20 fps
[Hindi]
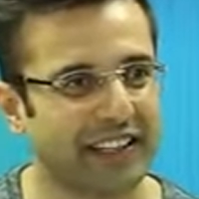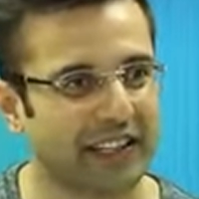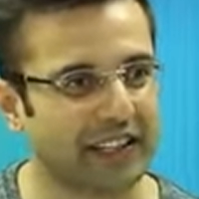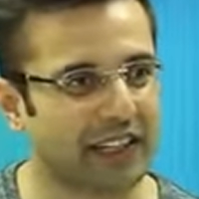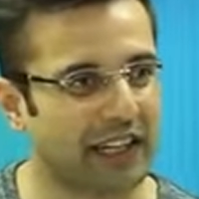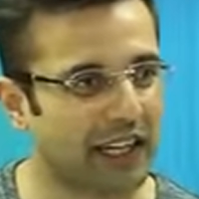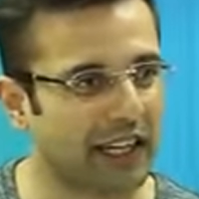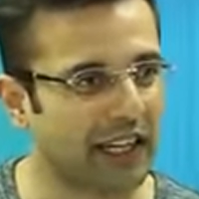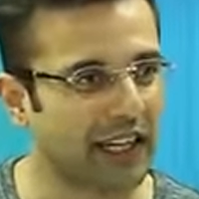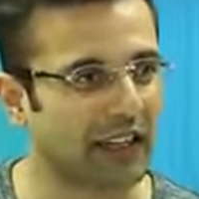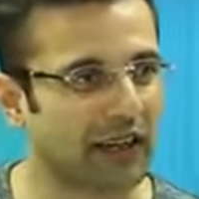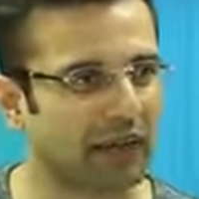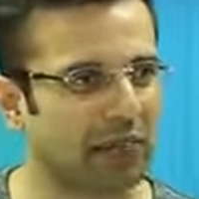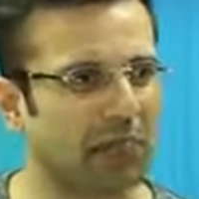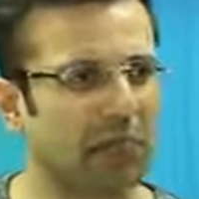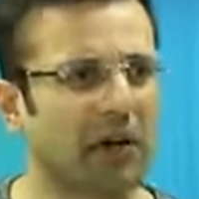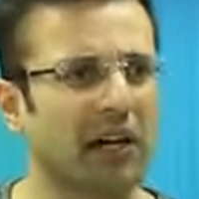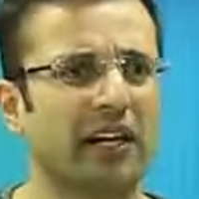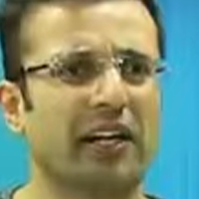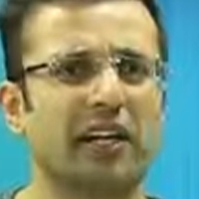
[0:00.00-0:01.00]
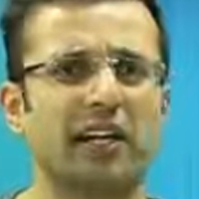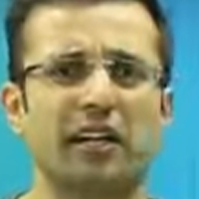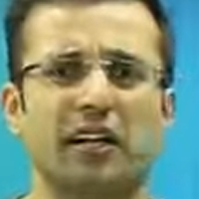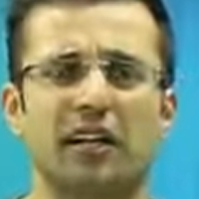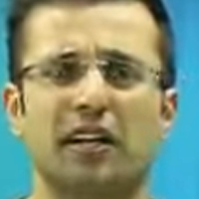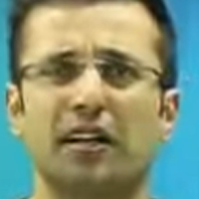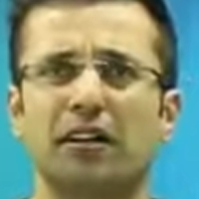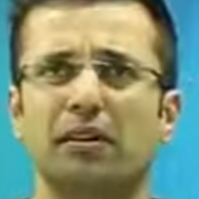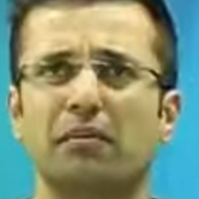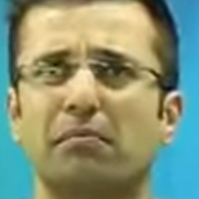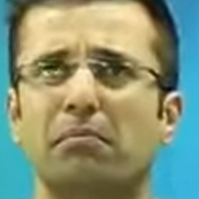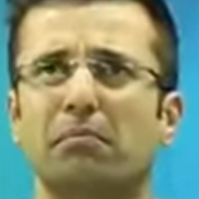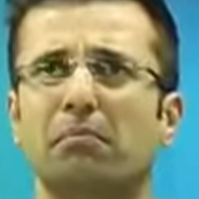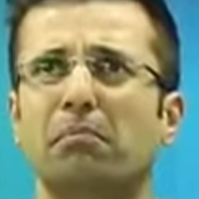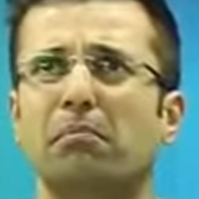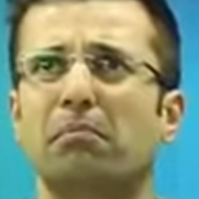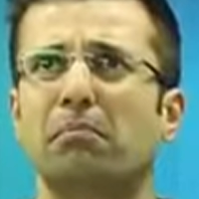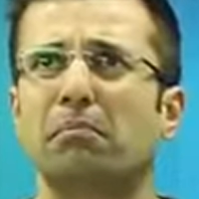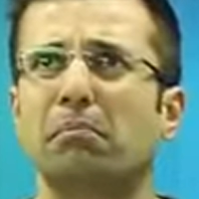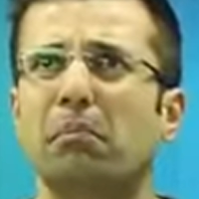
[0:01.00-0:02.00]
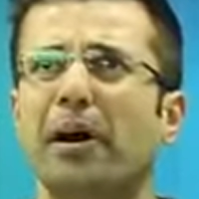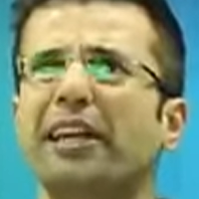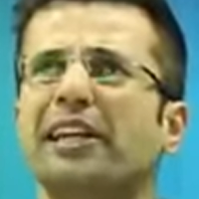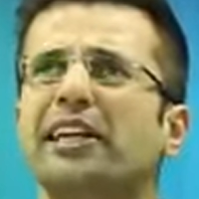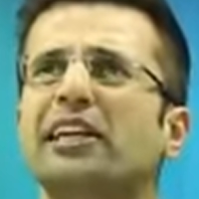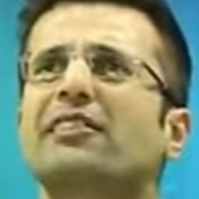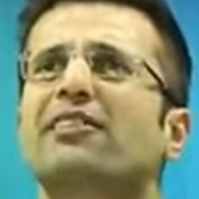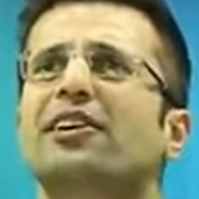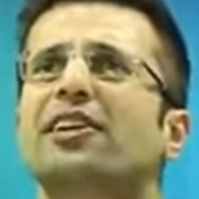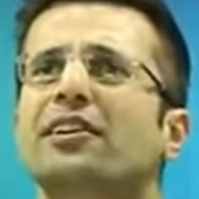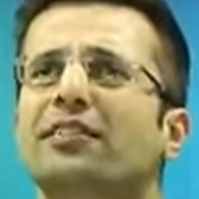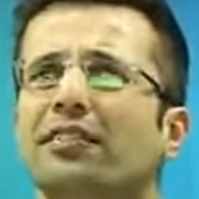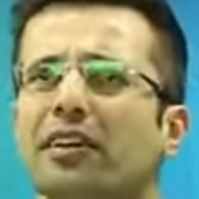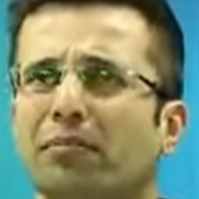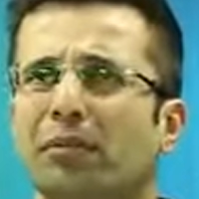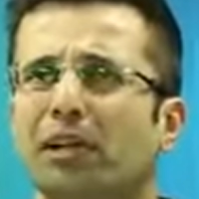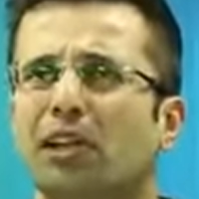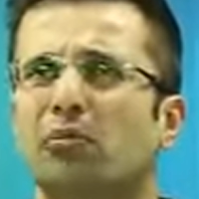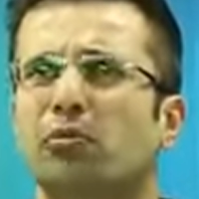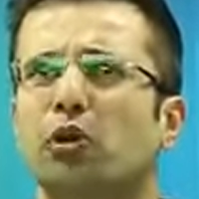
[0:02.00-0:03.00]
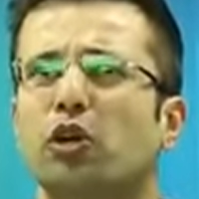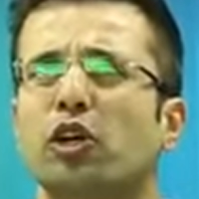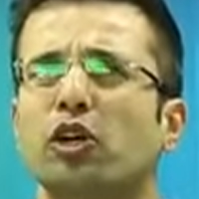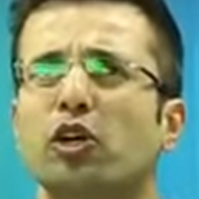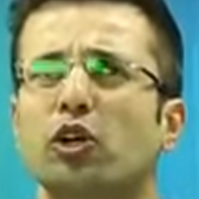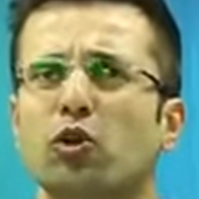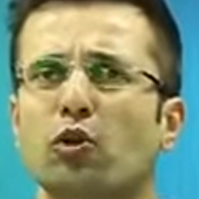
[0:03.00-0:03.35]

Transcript: इधर मन मन की वजह से मतलब कि